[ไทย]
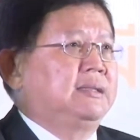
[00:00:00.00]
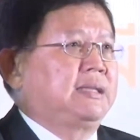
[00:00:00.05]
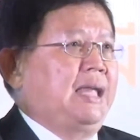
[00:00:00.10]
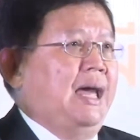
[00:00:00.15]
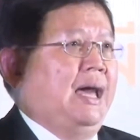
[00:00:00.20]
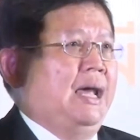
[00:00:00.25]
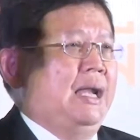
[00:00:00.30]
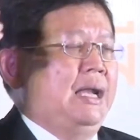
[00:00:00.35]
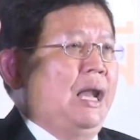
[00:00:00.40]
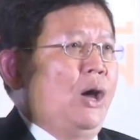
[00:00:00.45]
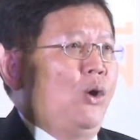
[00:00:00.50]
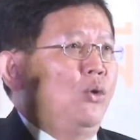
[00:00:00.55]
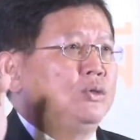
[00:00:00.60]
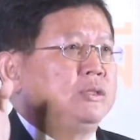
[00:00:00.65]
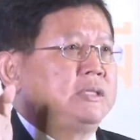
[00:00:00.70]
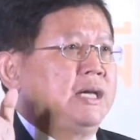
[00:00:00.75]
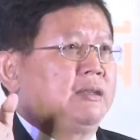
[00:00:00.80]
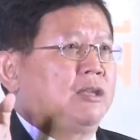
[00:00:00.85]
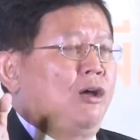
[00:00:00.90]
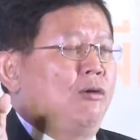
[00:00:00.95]
แต่เรา
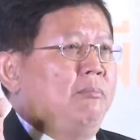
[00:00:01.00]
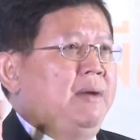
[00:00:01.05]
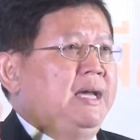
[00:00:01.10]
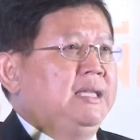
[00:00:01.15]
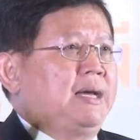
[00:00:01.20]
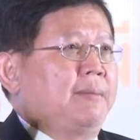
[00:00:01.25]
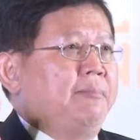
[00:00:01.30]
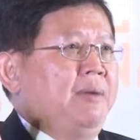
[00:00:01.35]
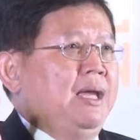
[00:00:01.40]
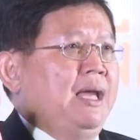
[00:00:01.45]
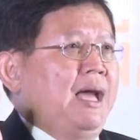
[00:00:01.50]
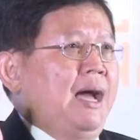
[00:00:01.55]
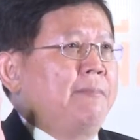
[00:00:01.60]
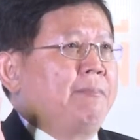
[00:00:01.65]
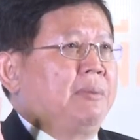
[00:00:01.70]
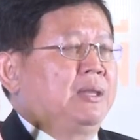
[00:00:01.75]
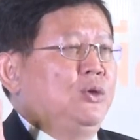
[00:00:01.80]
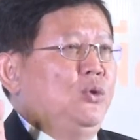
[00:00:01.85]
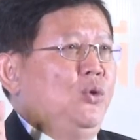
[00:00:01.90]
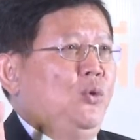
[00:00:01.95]
จะต้องไม่ทำให้การ
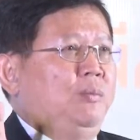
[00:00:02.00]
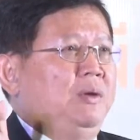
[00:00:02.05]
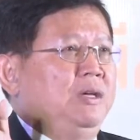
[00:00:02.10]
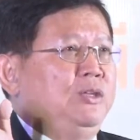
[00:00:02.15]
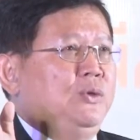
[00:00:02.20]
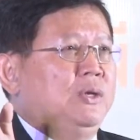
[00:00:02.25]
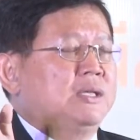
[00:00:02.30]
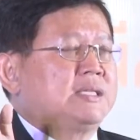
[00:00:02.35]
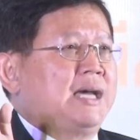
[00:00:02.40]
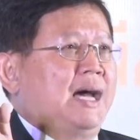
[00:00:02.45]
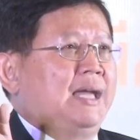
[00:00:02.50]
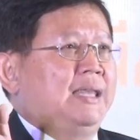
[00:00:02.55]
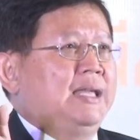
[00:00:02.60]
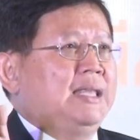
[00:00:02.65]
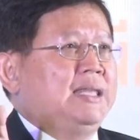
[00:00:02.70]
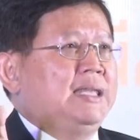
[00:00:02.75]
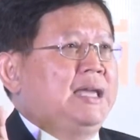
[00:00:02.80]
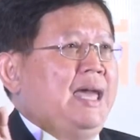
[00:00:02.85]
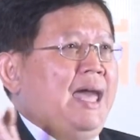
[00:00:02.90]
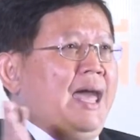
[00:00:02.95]
ปฏิรูปหรือยุทธศาสตร์
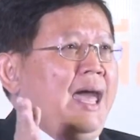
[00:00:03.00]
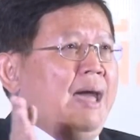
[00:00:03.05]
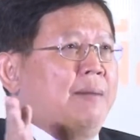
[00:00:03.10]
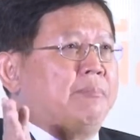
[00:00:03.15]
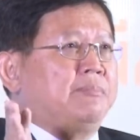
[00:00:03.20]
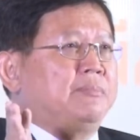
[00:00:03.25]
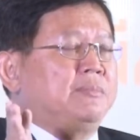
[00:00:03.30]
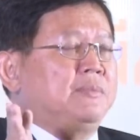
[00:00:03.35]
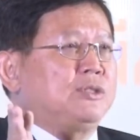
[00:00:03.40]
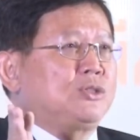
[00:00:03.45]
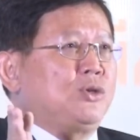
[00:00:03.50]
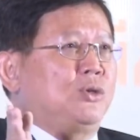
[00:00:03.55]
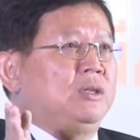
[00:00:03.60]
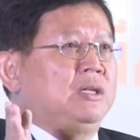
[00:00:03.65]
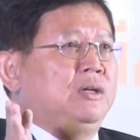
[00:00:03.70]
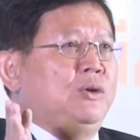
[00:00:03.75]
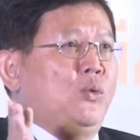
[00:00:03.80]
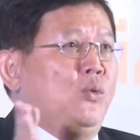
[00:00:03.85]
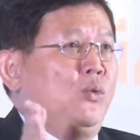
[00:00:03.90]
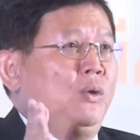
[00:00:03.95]
นั้นแคบ จน
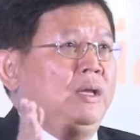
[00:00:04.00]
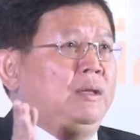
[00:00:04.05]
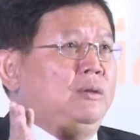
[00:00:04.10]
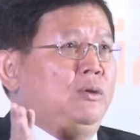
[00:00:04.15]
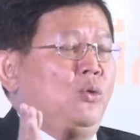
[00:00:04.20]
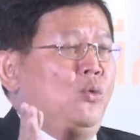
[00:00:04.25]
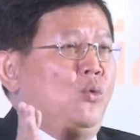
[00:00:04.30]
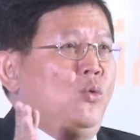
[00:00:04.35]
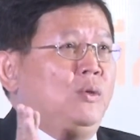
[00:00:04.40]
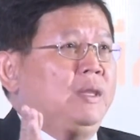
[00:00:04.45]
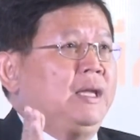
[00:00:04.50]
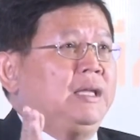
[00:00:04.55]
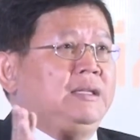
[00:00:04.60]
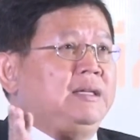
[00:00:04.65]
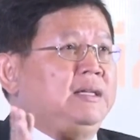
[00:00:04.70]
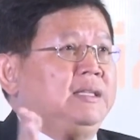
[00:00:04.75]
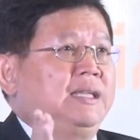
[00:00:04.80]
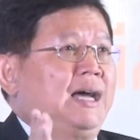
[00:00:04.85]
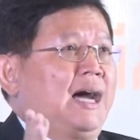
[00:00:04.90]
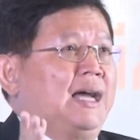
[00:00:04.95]
งูงูนั้น
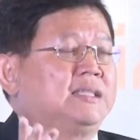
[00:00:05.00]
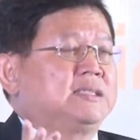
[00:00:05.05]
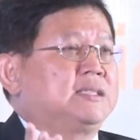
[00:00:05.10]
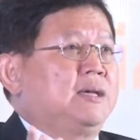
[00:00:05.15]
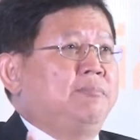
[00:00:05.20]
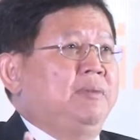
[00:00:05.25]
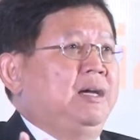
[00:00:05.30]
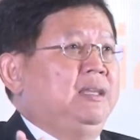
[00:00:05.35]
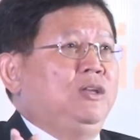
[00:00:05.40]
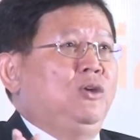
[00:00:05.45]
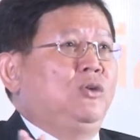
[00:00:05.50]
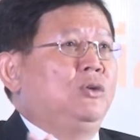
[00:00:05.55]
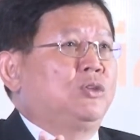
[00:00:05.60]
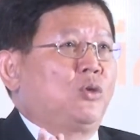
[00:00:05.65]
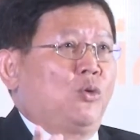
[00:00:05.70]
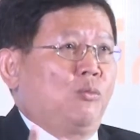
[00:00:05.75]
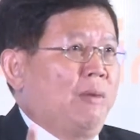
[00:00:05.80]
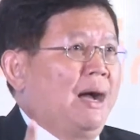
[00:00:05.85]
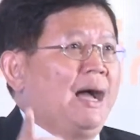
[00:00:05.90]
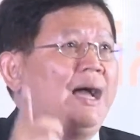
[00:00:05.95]
อึดอัดเสมือนหนึ่ง
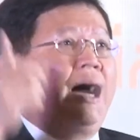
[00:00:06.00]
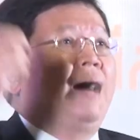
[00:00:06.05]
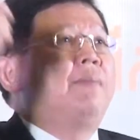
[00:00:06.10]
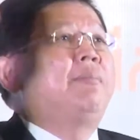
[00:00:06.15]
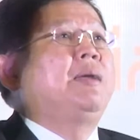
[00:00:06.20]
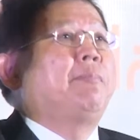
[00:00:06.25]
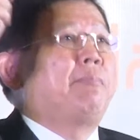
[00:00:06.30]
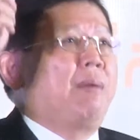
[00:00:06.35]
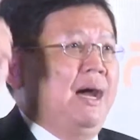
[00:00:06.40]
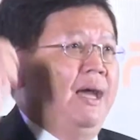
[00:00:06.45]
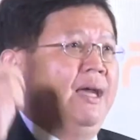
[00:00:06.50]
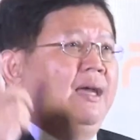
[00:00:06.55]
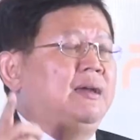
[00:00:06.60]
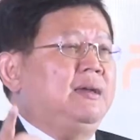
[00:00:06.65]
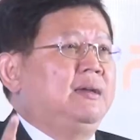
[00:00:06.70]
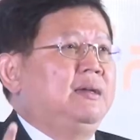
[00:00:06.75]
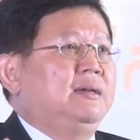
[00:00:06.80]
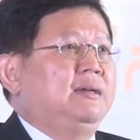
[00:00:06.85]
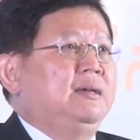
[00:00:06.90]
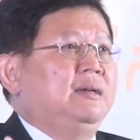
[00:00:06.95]
ถูกบังคับให้ไป
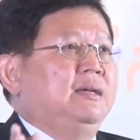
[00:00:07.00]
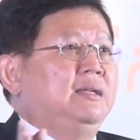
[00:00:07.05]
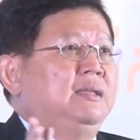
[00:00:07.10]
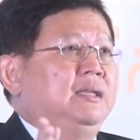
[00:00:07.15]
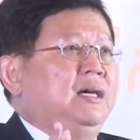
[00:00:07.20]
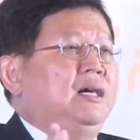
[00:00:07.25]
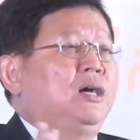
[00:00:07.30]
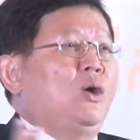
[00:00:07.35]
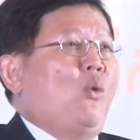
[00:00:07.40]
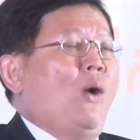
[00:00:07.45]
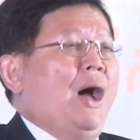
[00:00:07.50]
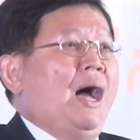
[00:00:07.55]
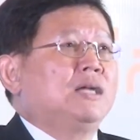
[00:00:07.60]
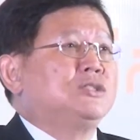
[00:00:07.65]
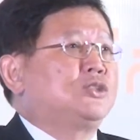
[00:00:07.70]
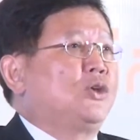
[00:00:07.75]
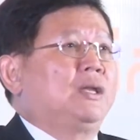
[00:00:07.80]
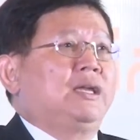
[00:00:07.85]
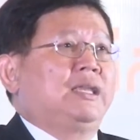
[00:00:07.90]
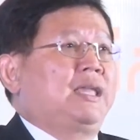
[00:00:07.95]
หรือกว้าง
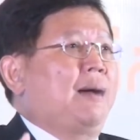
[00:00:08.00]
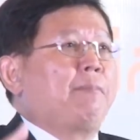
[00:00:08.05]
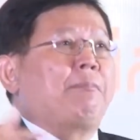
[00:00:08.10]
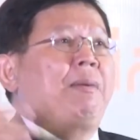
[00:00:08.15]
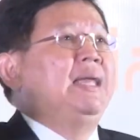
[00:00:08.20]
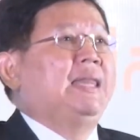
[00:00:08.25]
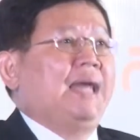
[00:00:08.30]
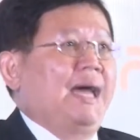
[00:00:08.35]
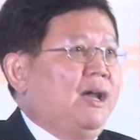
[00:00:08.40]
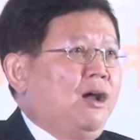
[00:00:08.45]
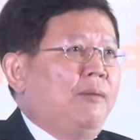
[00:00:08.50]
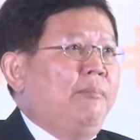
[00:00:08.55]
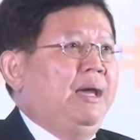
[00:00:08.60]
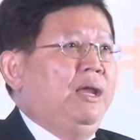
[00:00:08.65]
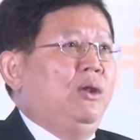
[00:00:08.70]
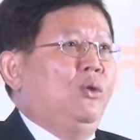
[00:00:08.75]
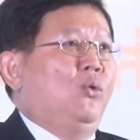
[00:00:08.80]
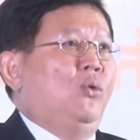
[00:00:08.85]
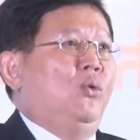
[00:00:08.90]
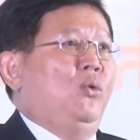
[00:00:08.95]
จนกระทั่งไปไหนก็
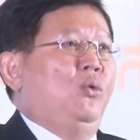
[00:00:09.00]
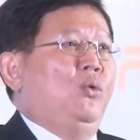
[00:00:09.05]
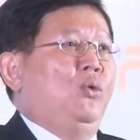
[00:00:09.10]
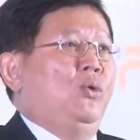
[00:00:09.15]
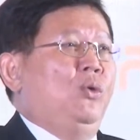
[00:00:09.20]
ไม่รู้